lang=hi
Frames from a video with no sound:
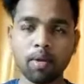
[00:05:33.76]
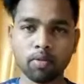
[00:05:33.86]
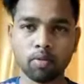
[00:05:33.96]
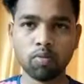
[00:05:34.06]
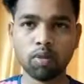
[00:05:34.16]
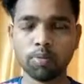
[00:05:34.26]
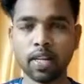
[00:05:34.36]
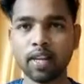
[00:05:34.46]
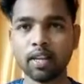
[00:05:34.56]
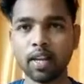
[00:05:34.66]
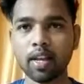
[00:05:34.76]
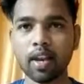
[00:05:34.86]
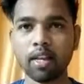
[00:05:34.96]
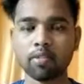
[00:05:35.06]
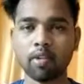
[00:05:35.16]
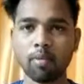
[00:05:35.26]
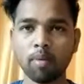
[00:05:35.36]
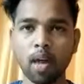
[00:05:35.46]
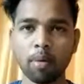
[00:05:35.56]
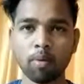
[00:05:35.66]
जो वेबसाइट आ जाएगी गाइस वहाँ पे
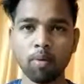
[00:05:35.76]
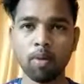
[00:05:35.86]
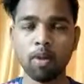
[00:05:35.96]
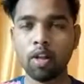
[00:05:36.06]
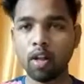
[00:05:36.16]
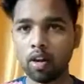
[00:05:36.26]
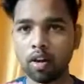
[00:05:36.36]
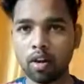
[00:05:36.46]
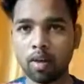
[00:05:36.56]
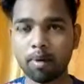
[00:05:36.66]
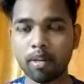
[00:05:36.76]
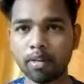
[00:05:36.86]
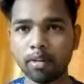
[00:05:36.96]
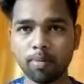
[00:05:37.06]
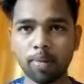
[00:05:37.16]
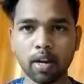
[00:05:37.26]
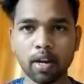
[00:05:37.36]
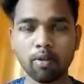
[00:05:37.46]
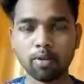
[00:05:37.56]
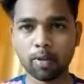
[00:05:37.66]
आपको अपने जीमेल
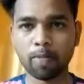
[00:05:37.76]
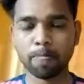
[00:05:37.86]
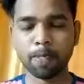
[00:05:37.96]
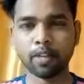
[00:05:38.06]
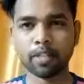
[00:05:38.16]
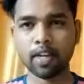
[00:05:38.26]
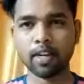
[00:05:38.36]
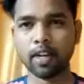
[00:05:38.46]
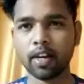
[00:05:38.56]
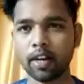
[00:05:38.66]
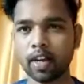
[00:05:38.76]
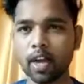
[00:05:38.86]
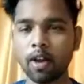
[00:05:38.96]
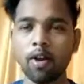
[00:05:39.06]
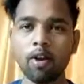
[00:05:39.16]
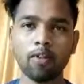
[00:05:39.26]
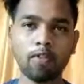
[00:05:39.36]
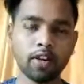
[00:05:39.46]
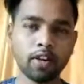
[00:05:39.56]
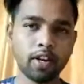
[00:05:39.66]
अकाउंट से साइन इन करने का है और
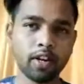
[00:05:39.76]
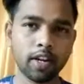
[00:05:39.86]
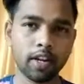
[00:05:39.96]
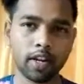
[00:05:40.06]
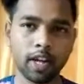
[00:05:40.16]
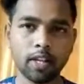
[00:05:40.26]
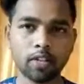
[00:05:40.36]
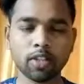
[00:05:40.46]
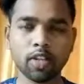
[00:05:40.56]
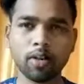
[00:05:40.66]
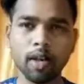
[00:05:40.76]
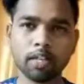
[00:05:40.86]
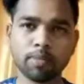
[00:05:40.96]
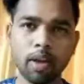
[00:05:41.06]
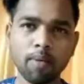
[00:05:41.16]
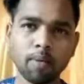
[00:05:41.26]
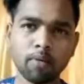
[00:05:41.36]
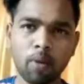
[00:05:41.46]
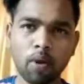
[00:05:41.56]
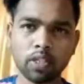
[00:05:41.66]
फिर क्रिएट करने का है तो चलिए गाइस मैं अपनी
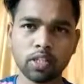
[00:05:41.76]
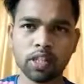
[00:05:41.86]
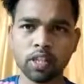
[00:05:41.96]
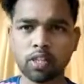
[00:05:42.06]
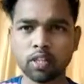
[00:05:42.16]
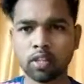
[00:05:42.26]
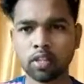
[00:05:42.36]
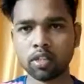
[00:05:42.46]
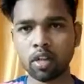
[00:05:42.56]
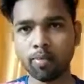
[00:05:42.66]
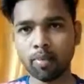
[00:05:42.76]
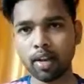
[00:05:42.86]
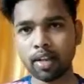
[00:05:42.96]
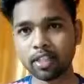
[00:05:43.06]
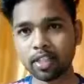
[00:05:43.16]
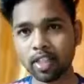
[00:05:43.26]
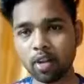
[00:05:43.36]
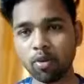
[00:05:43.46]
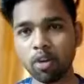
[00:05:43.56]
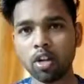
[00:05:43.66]
फोन स्क्रीन पे लेके चलता
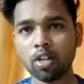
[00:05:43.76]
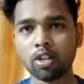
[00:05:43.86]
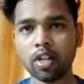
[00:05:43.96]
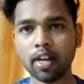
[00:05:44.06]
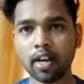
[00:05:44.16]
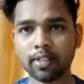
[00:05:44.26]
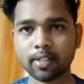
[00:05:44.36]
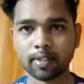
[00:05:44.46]
हूँ तो चलिए गाइस